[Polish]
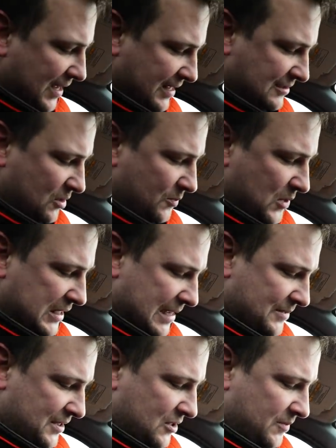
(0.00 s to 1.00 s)
a z
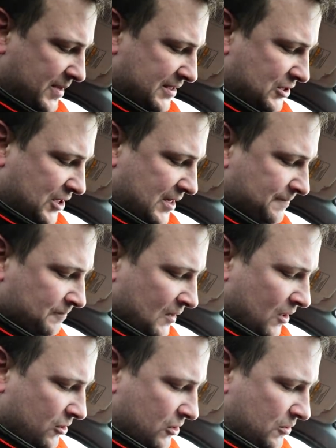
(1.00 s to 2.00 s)
dopłatami to będzie
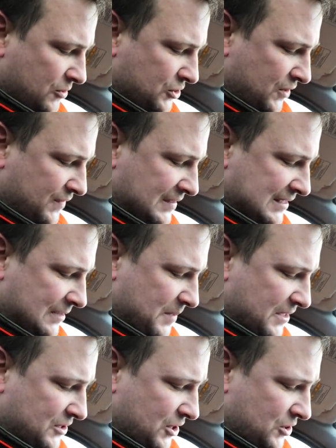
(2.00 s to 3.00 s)
około
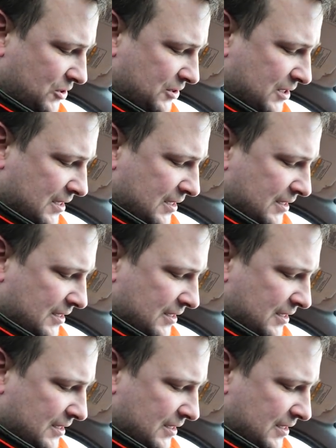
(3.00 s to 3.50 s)
950,